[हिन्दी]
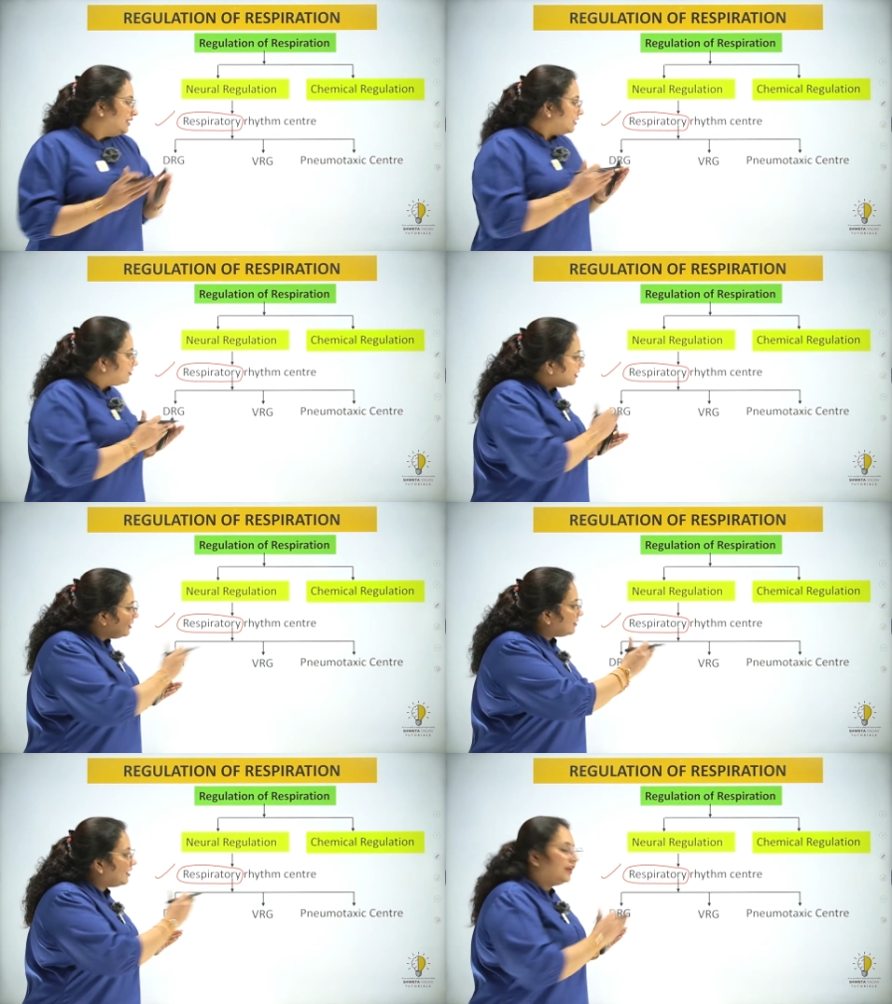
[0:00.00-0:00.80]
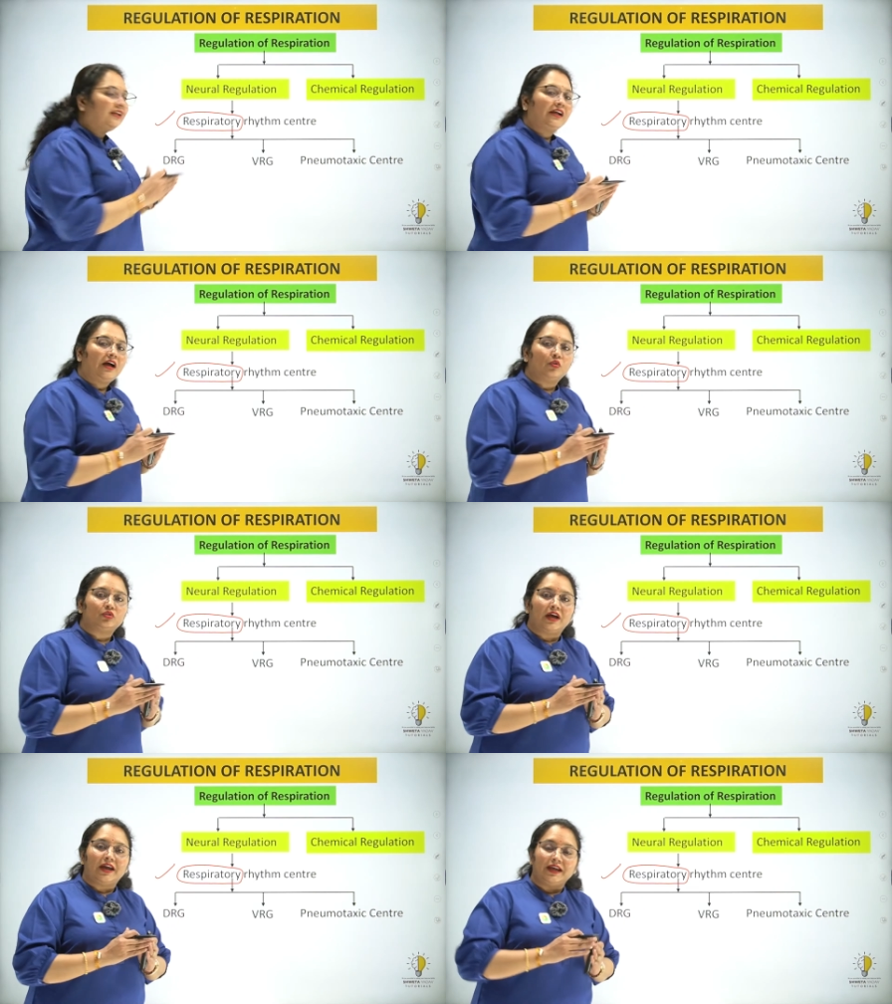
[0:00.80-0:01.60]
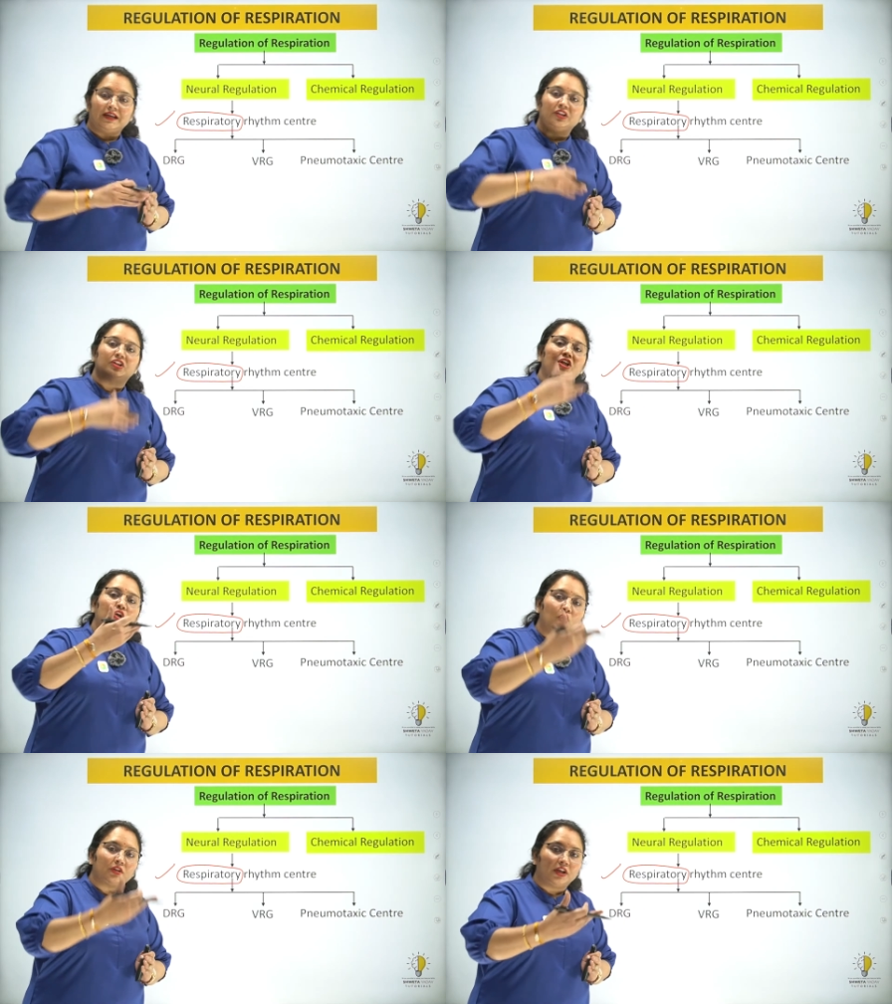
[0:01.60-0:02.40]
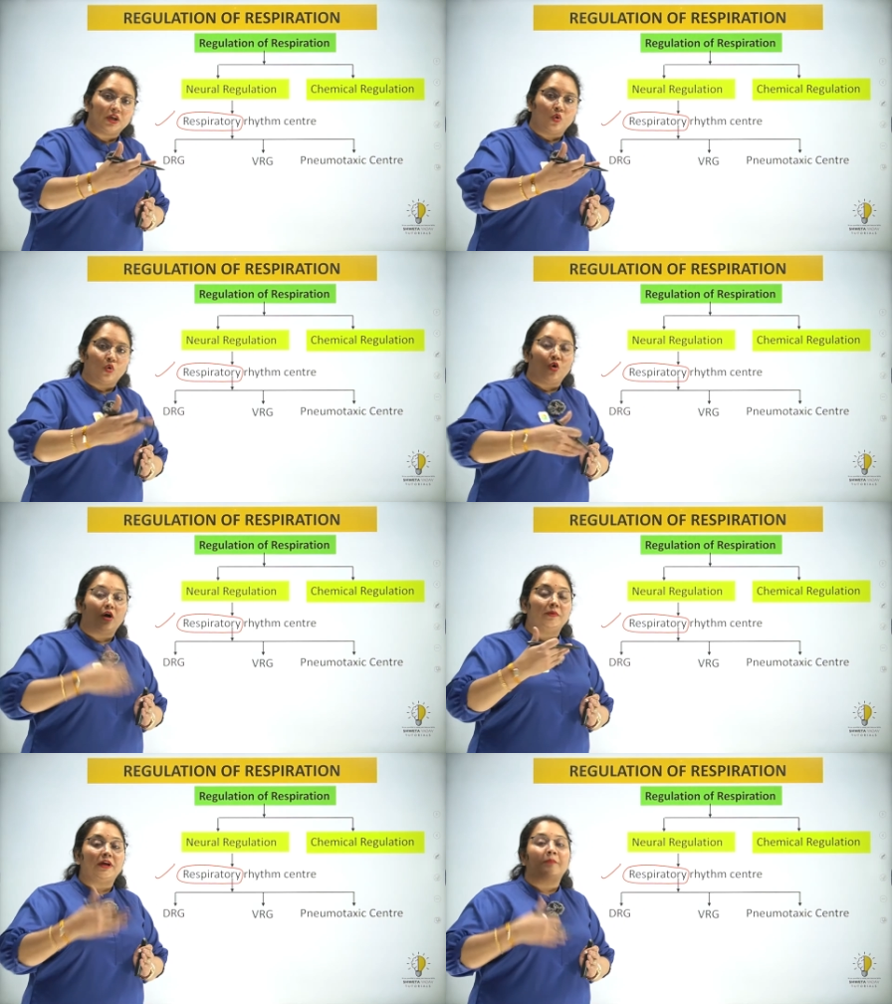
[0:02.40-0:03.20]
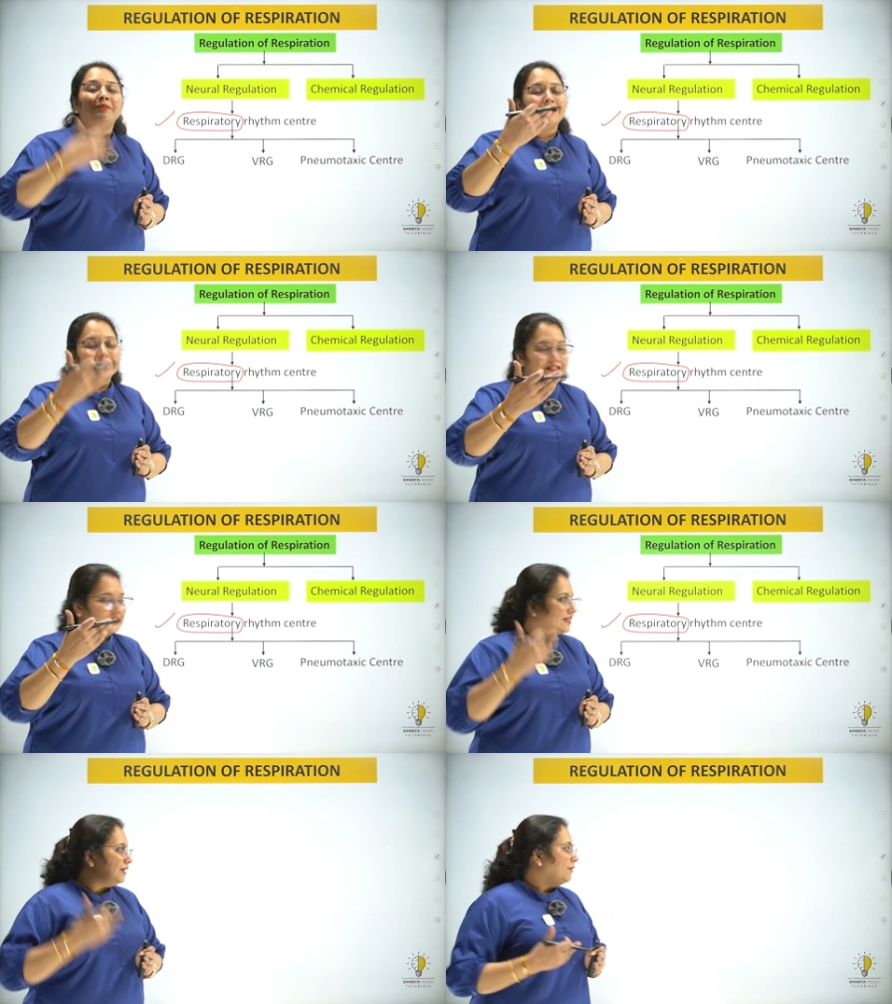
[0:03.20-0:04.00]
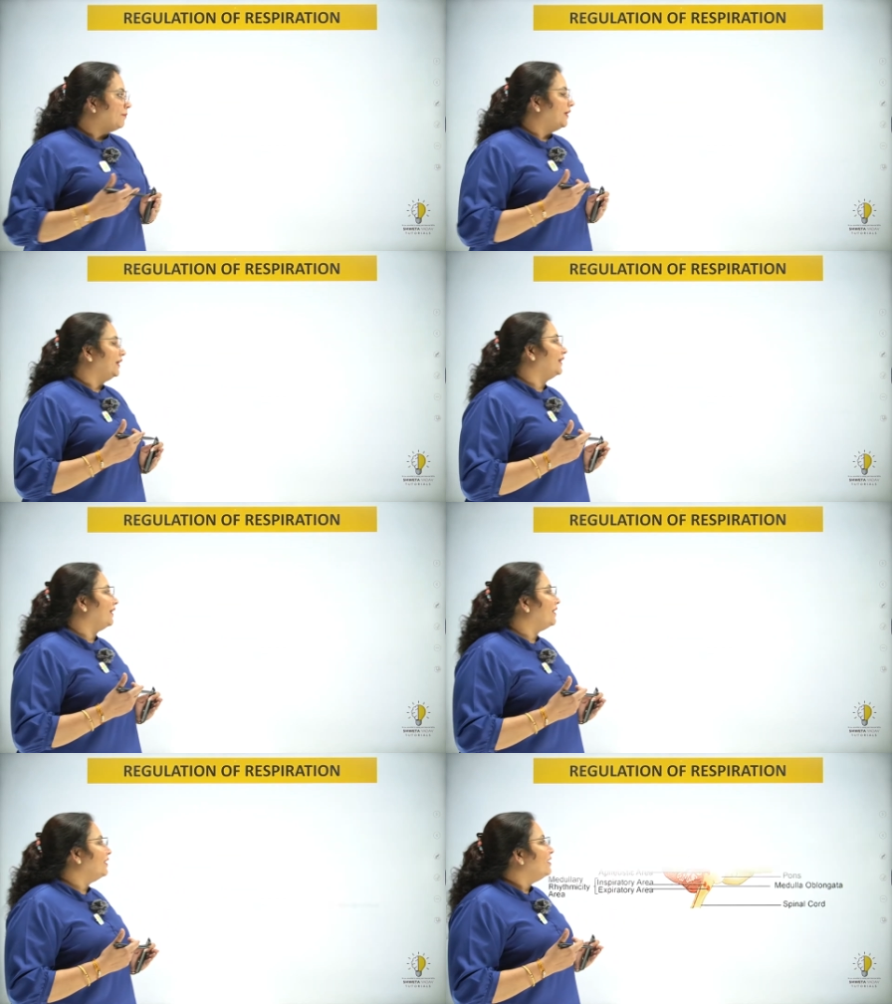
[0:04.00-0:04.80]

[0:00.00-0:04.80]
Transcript: ये तीन तरीके का होता है इन तीनों तरीकों को अभी हम डिटेल में पढ़ेंगे